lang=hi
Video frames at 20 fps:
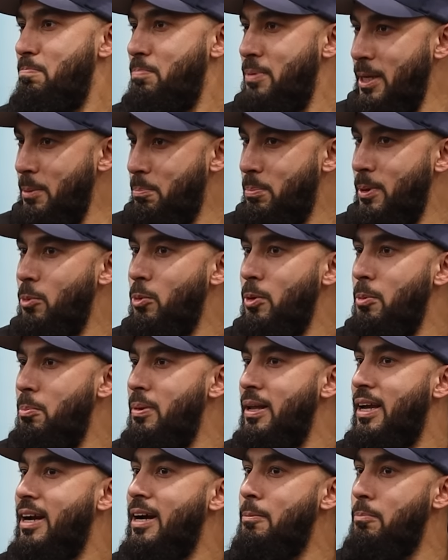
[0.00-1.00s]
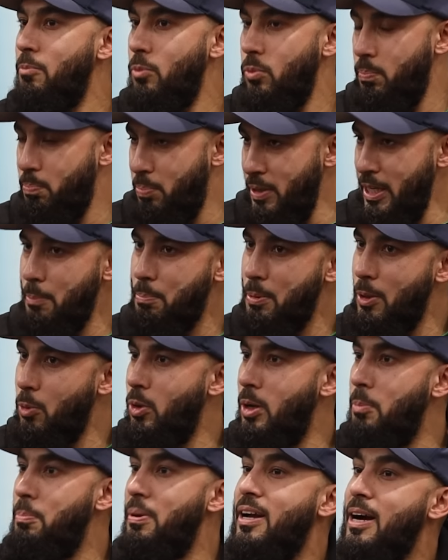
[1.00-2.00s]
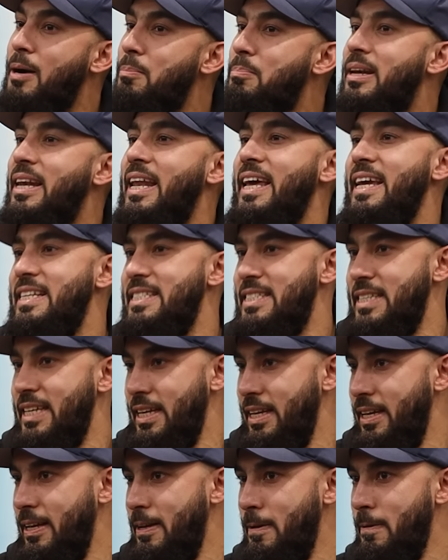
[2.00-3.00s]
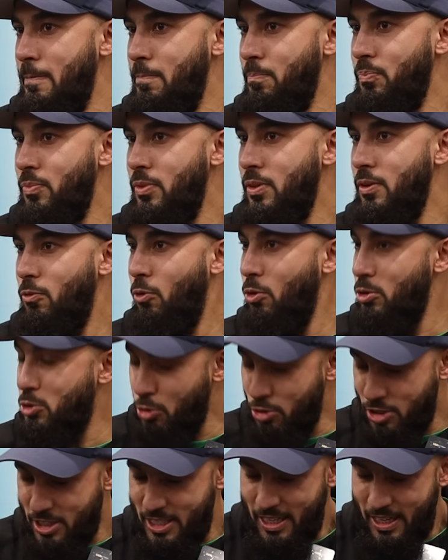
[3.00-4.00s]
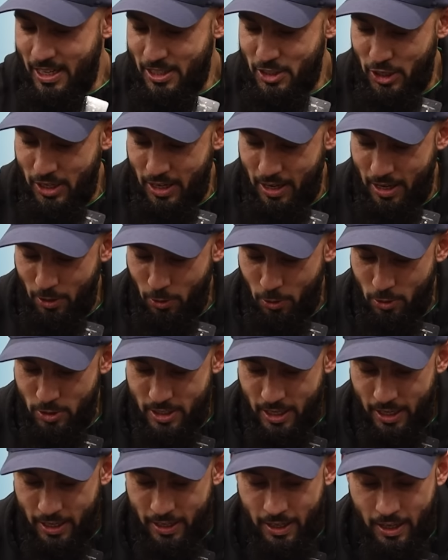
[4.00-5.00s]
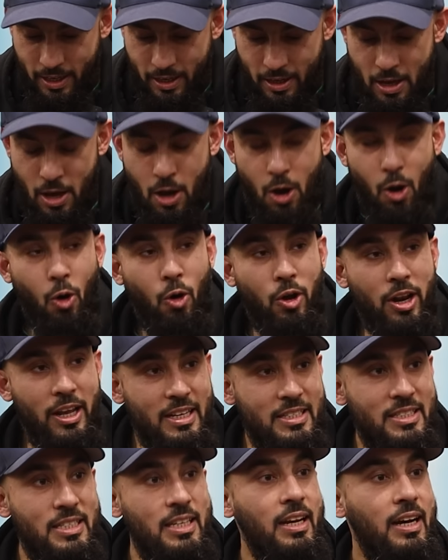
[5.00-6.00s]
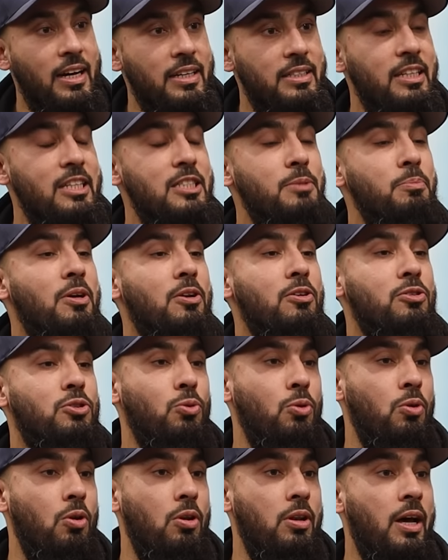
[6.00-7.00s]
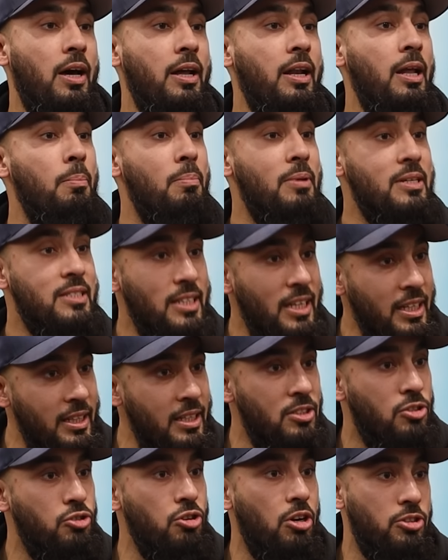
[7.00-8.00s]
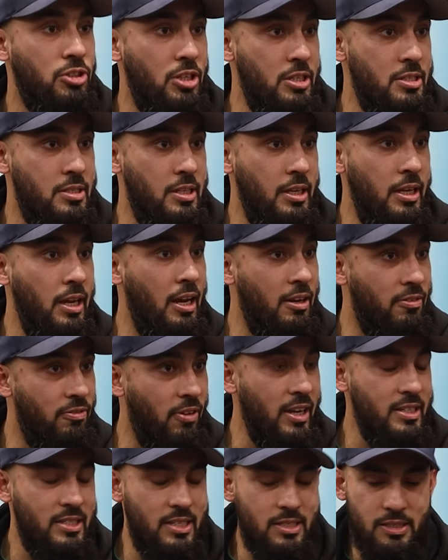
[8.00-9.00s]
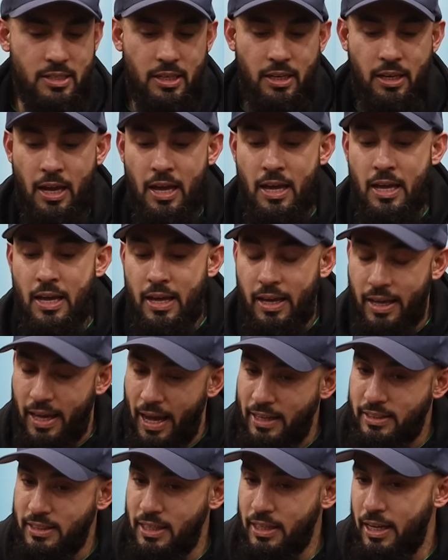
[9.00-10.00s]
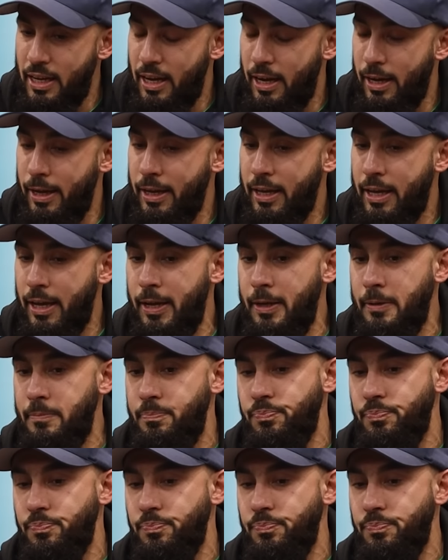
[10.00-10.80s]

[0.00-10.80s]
पीपल विल बिकम पीपल विल बिकम लेजी वो सुस्ती का शिकार हो जाएंगे और इसी हदीस में रसूल अल्लाह ने मज़ीद इंस्ट्रक्शंस दी एडवाइस दी कहते क्या आए कि